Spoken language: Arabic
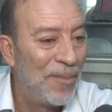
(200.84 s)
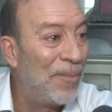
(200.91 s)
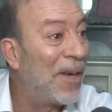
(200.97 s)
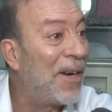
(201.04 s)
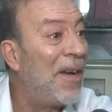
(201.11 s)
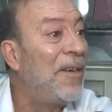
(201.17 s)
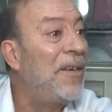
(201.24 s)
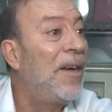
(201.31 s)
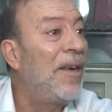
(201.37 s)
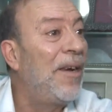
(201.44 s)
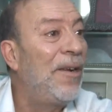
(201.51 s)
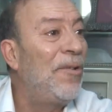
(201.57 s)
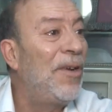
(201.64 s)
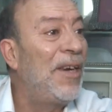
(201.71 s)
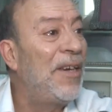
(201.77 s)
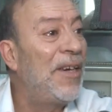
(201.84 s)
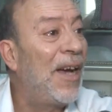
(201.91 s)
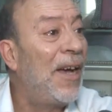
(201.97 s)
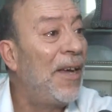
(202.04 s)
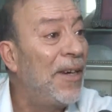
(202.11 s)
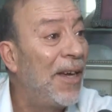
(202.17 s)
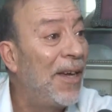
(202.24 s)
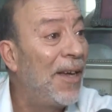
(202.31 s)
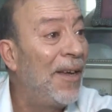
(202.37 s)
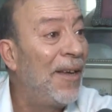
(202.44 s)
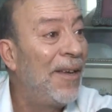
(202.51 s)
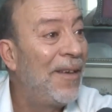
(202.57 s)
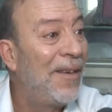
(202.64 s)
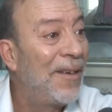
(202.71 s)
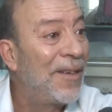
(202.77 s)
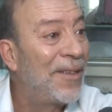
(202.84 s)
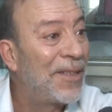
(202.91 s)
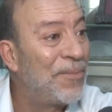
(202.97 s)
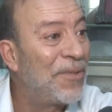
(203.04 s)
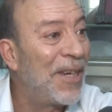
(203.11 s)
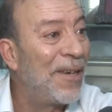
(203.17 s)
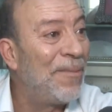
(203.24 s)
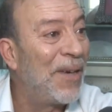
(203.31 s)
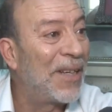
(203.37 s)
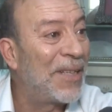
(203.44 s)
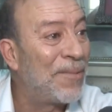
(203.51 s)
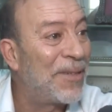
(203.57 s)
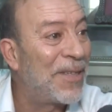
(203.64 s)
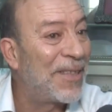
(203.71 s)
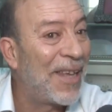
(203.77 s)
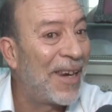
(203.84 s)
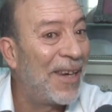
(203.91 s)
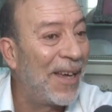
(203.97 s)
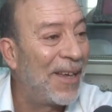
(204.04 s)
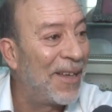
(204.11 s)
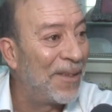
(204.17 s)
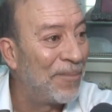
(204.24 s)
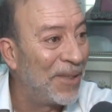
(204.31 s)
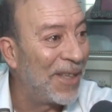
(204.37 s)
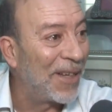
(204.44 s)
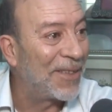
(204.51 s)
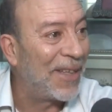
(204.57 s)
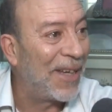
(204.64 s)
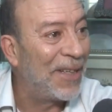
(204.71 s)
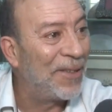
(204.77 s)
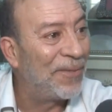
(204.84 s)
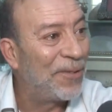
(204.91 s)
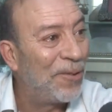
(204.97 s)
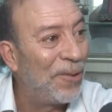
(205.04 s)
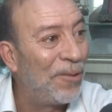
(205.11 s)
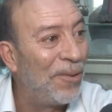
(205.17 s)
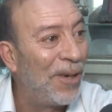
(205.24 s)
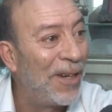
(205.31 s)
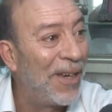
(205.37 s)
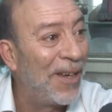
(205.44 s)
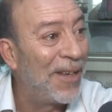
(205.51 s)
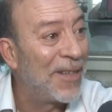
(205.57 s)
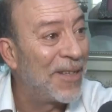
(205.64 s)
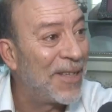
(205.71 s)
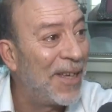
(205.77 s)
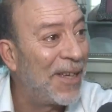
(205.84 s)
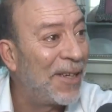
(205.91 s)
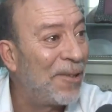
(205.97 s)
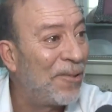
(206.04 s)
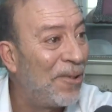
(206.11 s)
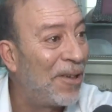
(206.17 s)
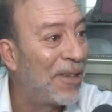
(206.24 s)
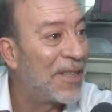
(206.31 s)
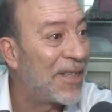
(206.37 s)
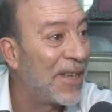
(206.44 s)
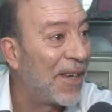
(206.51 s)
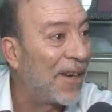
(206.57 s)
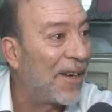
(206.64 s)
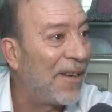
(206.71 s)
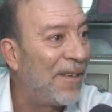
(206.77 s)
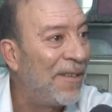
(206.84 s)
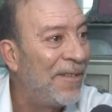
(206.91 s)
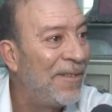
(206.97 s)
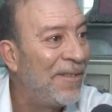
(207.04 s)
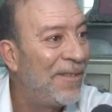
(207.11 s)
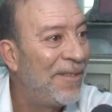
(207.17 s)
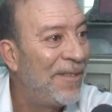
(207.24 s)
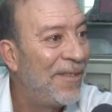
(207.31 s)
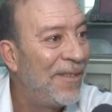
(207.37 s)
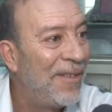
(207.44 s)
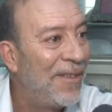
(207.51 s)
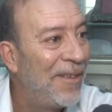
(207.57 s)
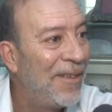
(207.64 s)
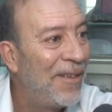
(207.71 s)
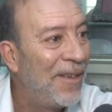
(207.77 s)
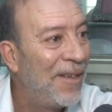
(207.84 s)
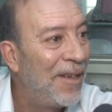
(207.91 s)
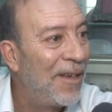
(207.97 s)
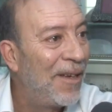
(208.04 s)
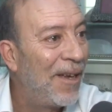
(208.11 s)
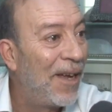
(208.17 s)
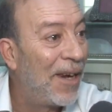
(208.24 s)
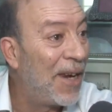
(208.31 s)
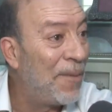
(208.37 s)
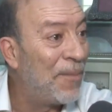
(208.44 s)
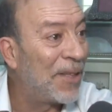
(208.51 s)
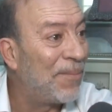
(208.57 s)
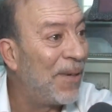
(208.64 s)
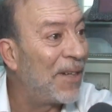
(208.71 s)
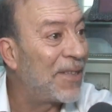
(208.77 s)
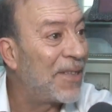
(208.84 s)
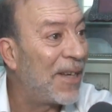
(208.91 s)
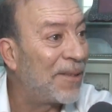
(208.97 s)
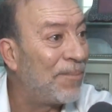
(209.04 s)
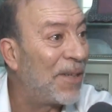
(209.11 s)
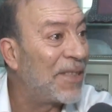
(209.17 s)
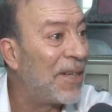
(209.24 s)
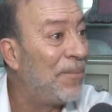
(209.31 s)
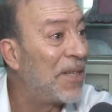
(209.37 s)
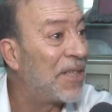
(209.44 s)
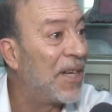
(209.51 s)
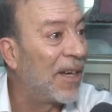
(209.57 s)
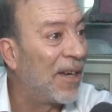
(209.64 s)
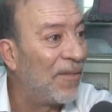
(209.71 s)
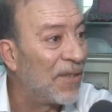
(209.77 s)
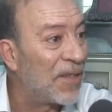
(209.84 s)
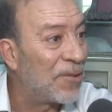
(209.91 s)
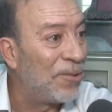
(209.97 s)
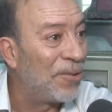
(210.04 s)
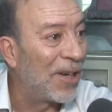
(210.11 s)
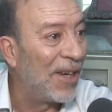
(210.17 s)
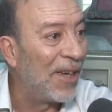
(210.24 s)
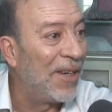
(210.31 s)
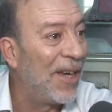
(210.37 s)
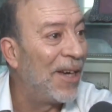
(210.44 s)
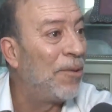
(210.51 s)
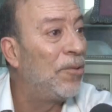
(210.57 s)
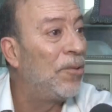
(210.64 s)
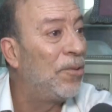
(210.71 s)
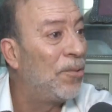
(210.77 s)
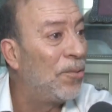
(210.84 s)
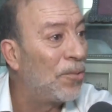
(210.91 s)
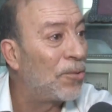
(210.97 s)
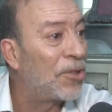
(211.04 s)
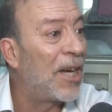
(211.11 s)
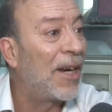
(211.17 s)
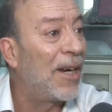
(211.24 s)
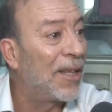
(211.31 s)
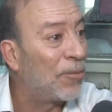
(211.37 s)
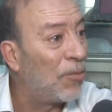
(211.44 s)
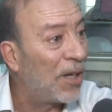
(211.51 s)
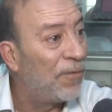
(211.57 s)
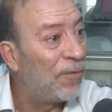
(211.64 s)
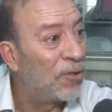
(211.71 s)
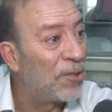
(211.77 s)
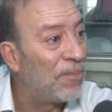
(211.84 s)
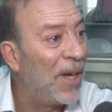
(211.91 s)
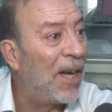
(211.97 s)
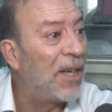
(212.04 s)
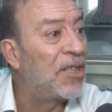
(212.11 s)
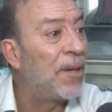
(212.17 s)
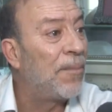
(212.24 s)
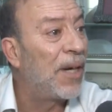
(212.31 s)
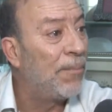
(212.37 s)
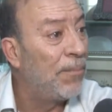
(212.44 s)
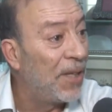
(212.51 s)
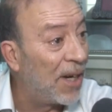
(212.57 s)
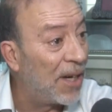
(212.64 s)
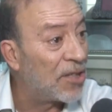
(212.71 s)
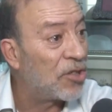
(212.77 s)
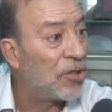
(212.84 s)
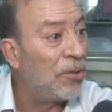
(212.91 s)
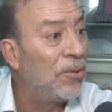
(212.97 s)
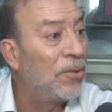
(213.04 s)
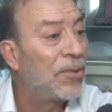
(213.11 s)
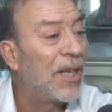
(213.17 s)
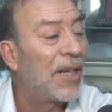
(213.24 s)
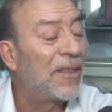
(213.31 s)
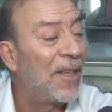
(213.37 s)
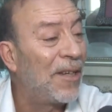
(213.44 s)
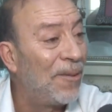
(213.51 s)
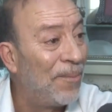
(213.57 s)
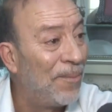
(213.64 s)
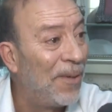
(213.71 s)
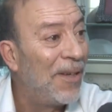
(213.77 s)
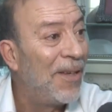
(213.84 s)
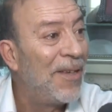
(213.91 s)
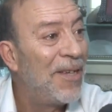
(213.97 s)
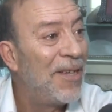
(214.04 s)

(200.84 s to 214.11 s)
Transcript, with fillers: ما الا ولينا احنا تمشي للمركز باش تطلع بطاقه تعريف تقول له انا ساغي يقول لك سارق الليمات برك صارت برشا مشاكل في السوق لهنا وشعر لا توقفوا جماعه جاب ربي يرجعوا صارت لهم